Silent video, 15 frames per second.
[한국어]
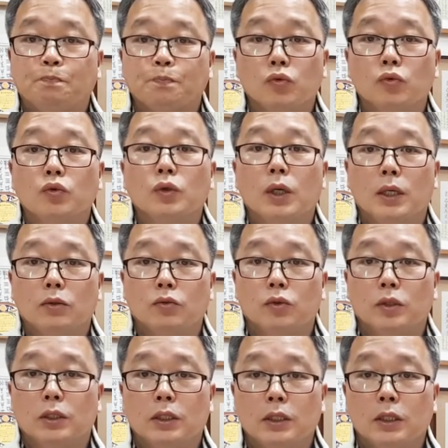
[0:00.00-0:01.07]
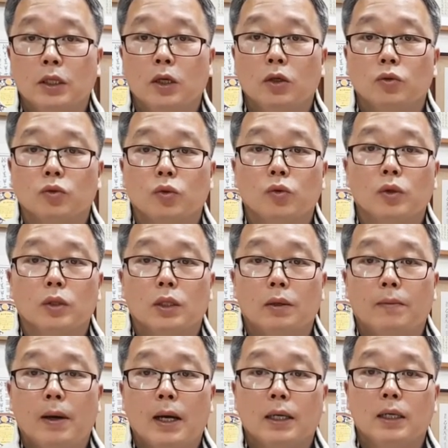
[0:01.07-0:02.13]
굳게 해주는 좋은 것들이
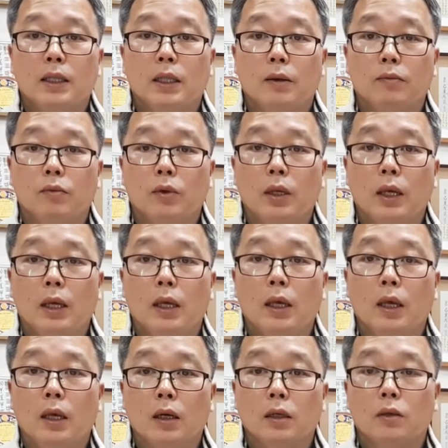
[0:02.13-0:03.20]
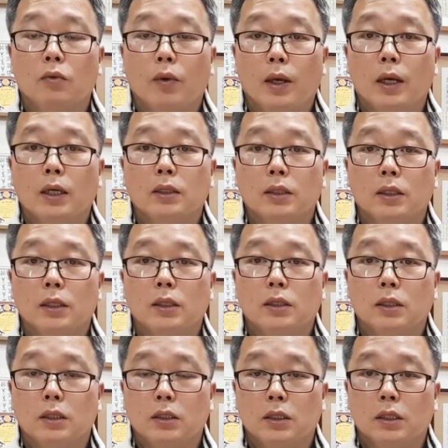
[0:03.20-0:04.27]
많기 때문에 그런 외과적인
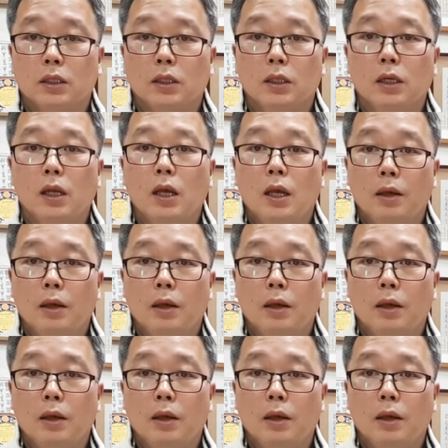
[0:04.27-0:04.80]
처치를